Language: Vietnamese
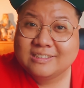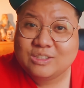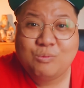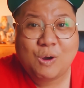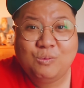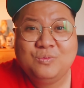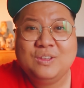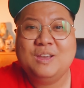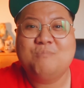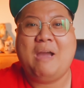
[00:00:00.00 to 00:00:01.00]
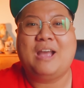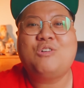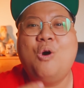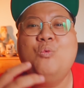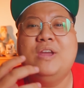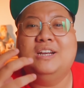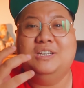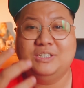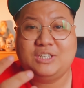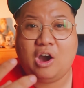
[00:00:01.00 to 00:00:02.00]
đúng không bạn có quyền
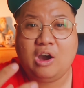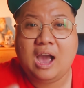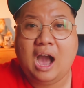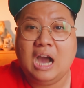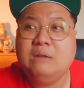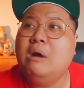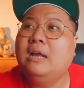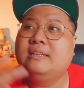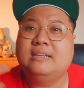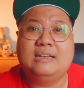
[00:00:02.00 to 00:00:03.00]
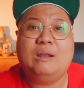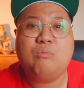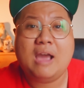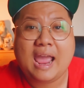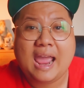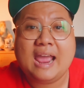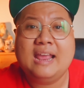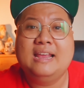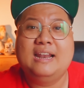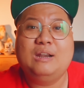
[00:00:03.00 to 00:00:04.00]
lựa chọn ở bên lốc A
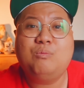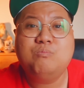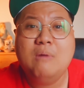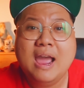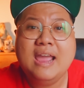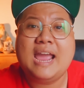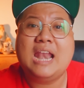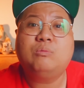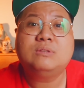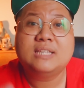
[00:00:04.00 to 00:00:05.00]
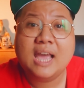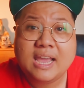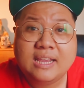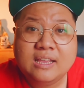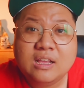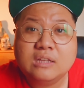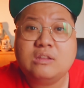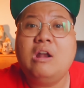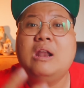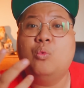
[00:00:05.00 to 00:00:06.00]
lốc B hay lốc C
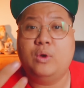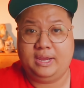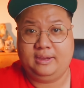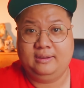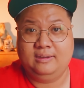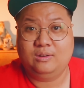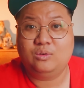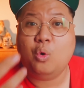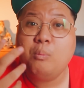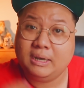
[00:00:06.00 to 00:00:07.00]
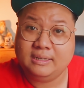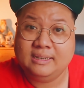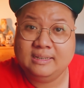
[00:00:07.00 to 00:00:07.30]
đó là quyền của mình